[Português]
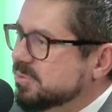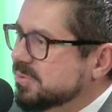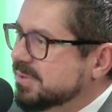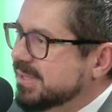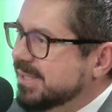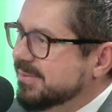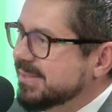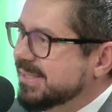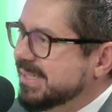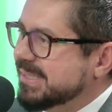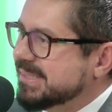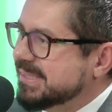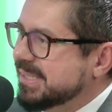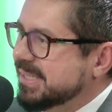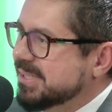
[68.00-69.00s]
tão
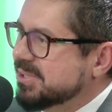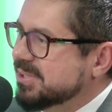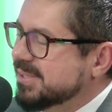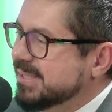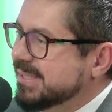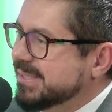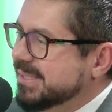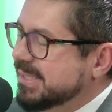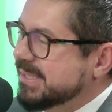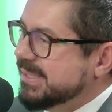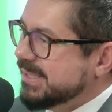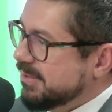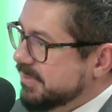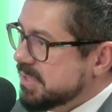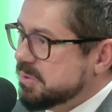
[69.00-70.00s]
interessante e, e, e
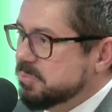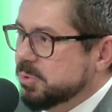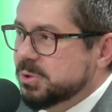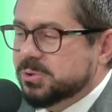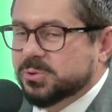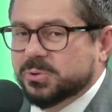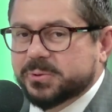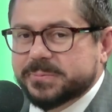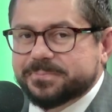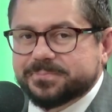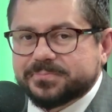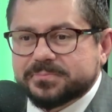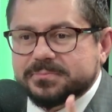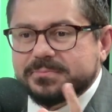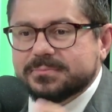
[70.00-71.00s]
talvez muito
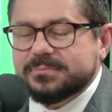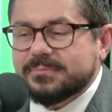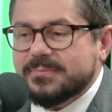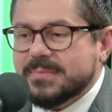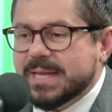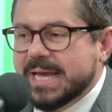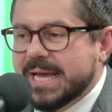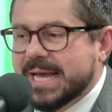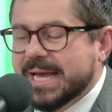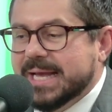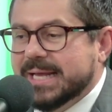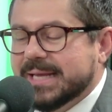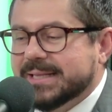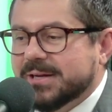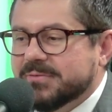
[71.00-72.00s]
é,
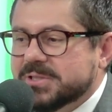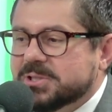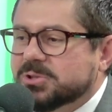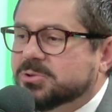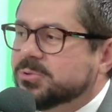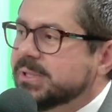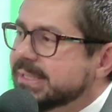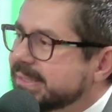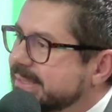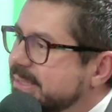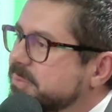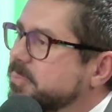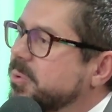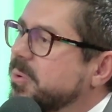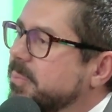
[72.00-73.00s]
e talvez
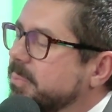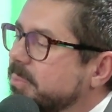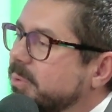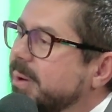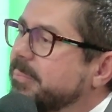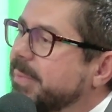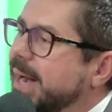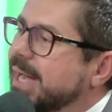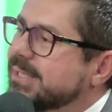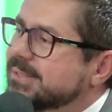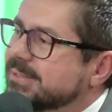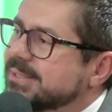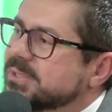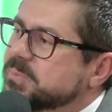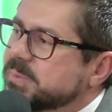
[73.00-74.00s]
desconhecido por boa parte
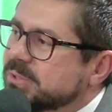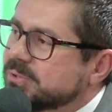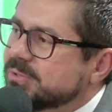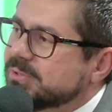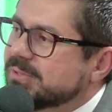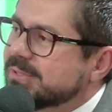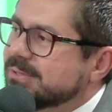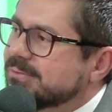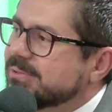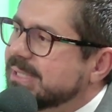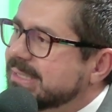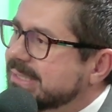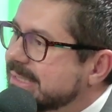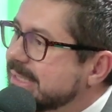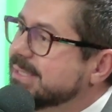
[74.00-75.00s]
das pessoas que nos
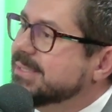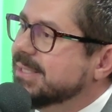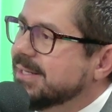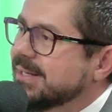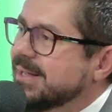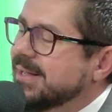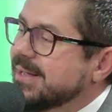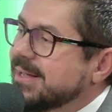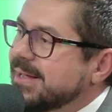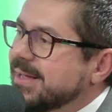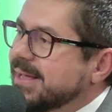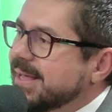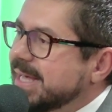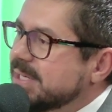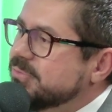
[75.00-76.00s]
assistem,
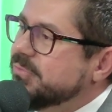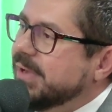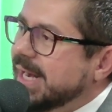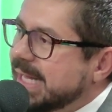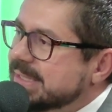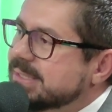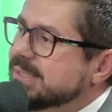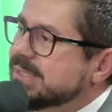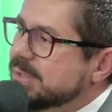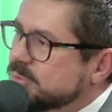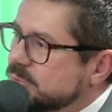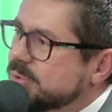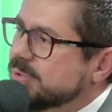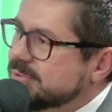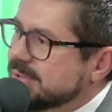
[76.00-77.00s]
que é de falar de
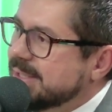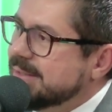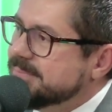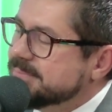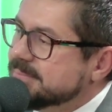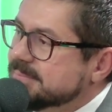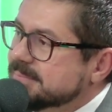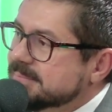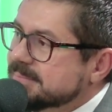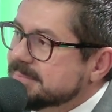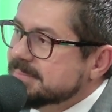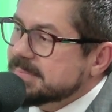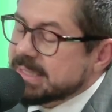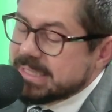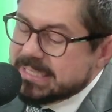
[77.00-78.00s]
seguros, né?
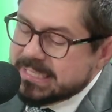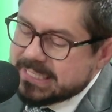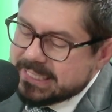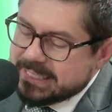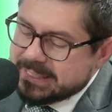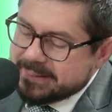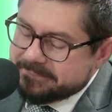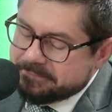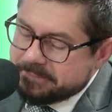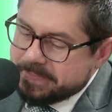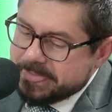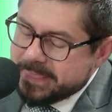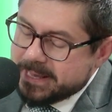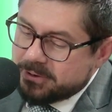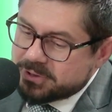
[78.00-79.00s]
Sim. E,
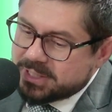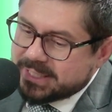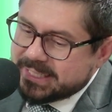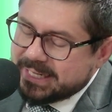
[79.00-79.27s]
e eu já queria